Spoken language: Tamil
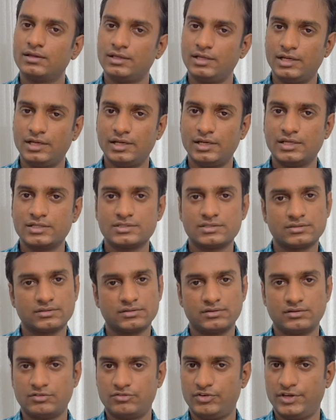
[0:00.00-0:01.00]
இல்னஸ்
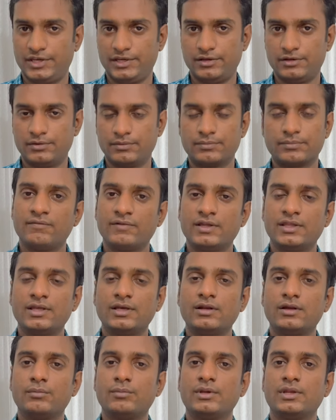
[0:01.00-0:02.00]
வெயிட் வெதர்
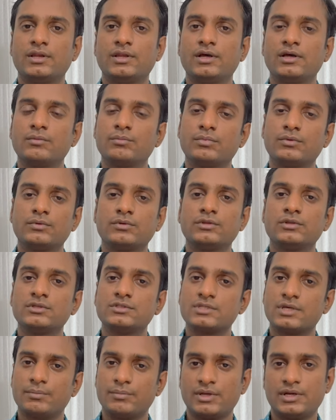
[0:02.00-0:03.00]
அப்படின்னா இப்போ வந்து
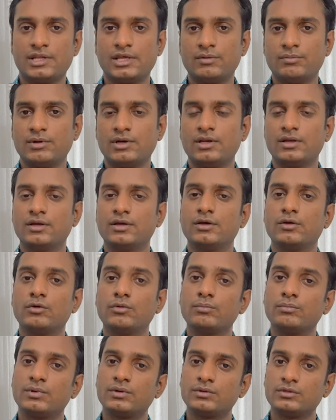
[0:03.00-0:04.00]
சம்மர் டைமாக இருக்குது ரொம்ப
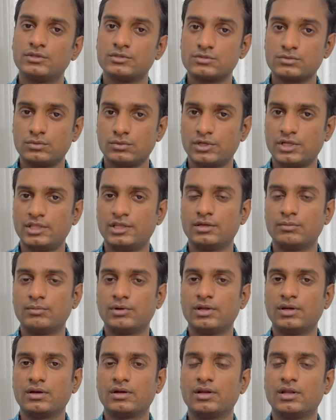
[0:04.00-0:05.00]
வந்து சூடு அதிகமாக
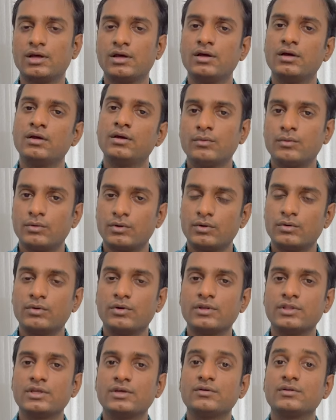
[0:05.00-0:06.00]
இருக்குன்னா உங்கள்
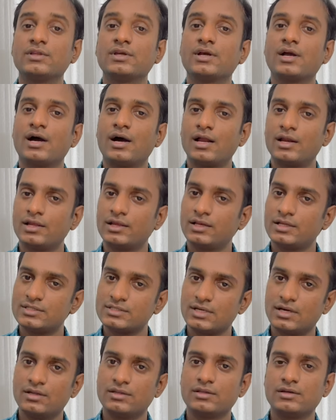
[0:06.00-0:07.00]
குழந்தைய வந்து காலையில்
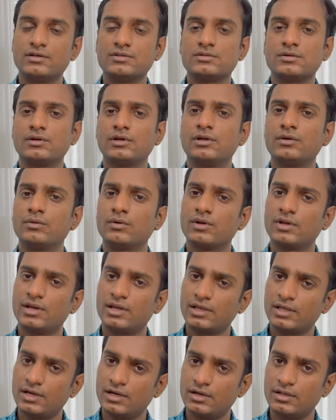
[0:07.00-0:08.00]
சாயந்தரம்னு சொல்லிட்டு ஒரு நாளைக்கு
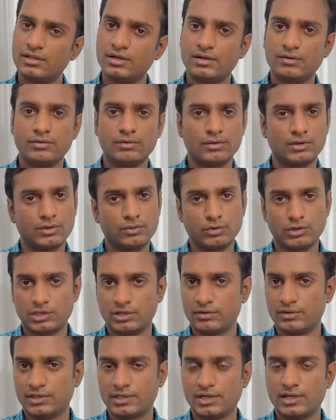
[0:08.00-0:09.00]
ரெண்டு தடவை கூட குளிக்க
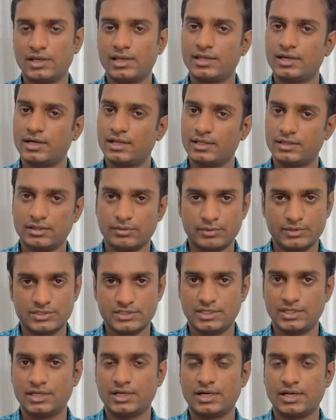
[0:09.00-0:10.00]
வைக்கலாம் அதனால எந்த பிரச்சனையும்
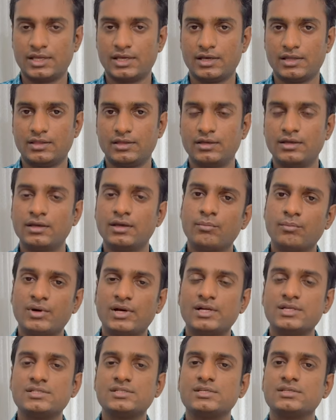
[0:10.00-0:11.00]
கிடையாது மழை
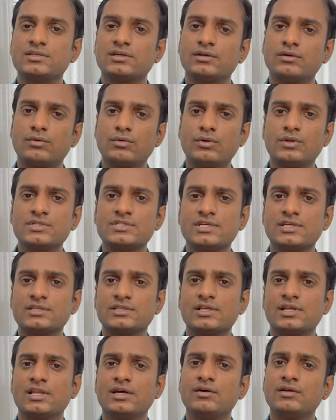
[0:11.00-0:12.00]
சீசன் குளிர்
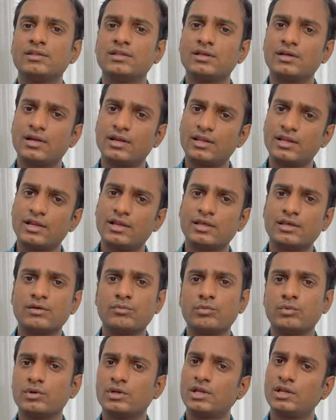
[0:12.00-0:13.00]
சீசன்லாம் வந்து ரெண்டு நாளைக்கு மூணு
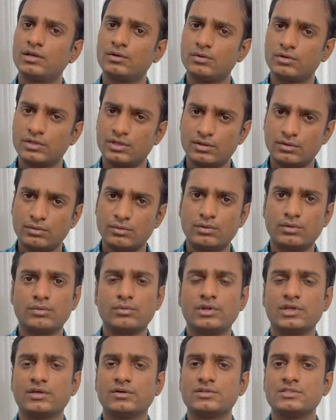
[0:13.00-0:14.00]
நாளைக்கு ஒரு தடவை கூட குளிக்க
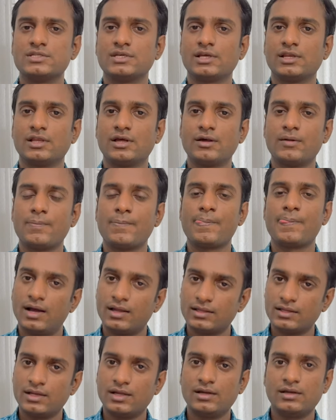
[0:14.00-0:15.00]
வச்சுக்கலாம்
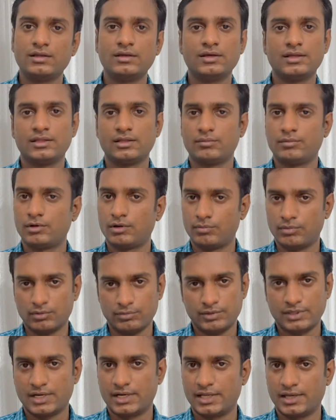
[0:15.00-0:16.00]
அதனாலேயே எந்த ப்ராப்ளமும்
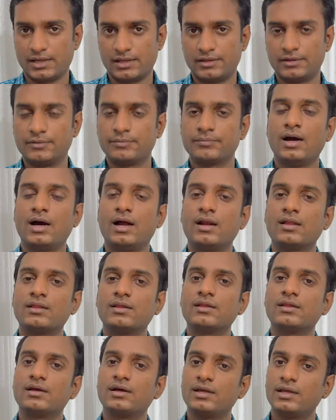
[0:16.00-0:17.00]
கிடையாது
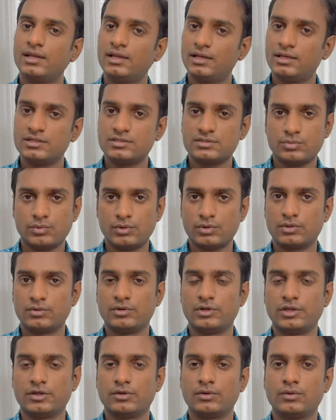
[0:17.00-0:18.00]
அடுத்ததாக இல்லஸ் பொறுத்த
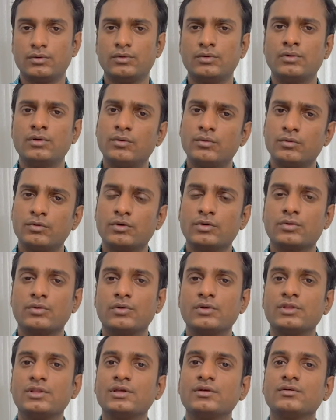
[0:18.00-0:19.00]
வரைக்கும் உங்கள்
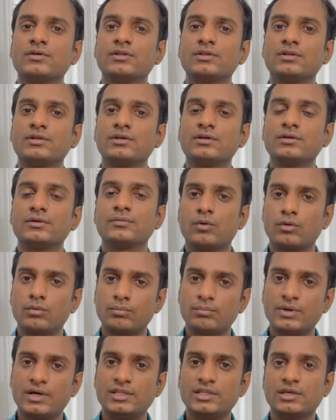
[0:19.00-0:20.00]
குழந்தைய வந்து ரொம்ப
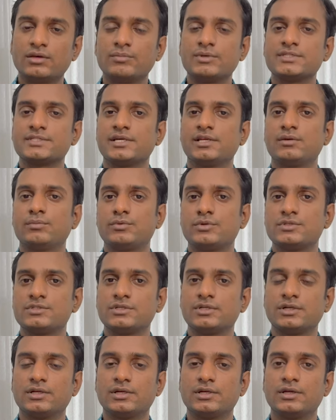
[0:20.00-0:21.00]
அதிகமாக சளி
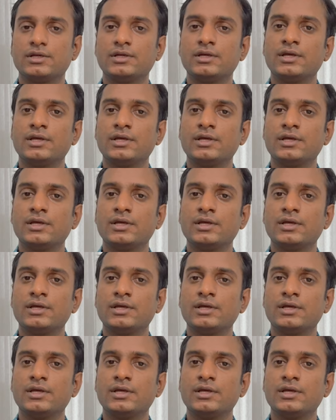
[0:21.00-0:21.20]
பிடிச்சிருக்கு